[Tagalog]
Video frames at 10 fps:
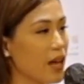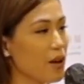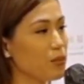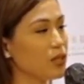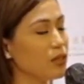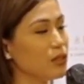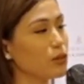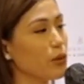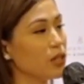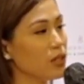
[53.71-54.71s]
happened in the
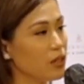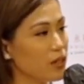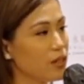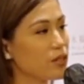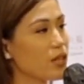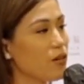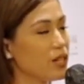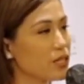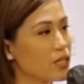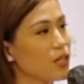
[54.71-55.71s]
20 years, how I
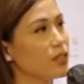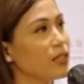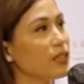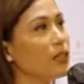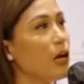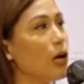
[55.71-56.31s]
started,